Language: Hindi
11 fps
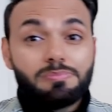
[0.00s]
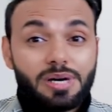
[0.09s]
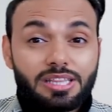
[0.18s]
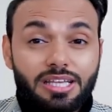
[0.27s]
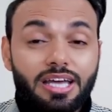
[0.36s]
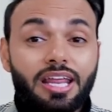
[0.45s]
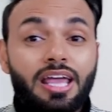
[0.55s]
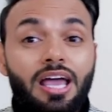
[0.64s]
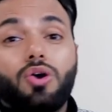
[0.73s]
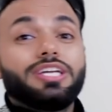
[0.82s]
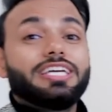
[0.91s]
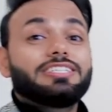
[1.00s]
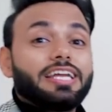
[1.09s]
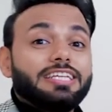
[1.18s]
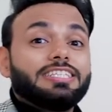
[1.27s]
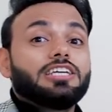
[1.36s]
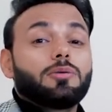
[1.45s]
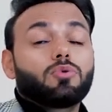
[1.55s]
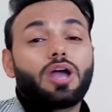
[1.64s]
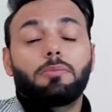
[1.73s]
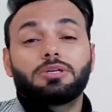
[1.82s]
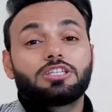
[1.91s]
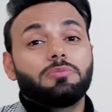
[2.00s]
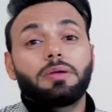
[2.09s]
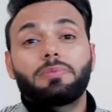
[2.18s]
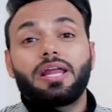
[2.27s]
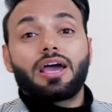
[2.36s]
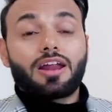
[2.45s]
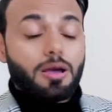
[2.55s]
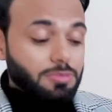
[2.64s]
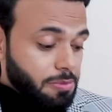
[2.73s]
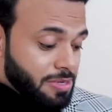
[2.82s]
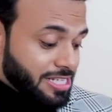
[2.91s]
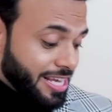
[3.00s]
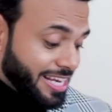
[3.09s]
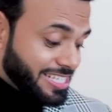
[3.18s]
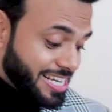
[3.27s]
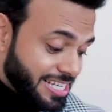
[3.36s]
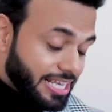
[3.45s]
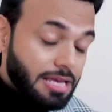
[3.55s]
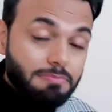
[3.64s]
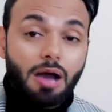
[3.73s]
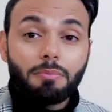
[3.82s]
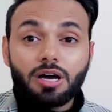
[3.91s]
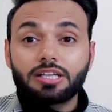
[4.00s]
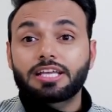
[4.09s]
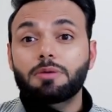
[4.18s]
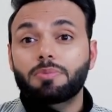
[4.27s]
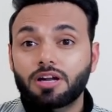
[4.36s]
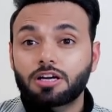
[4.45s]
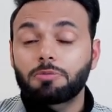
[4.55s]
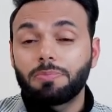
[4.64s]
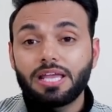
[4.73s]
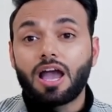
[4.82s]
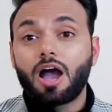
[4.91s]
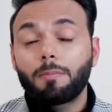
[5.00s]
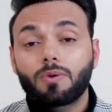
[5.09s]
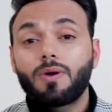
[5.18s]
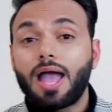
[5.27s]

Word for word: मत करें और ये सारी चीज़ें आपको अमेजन पे बड़े आराम से मिल जाएंगी जैसे कि मामा अर्थ के प्रोडक्ट भी आपको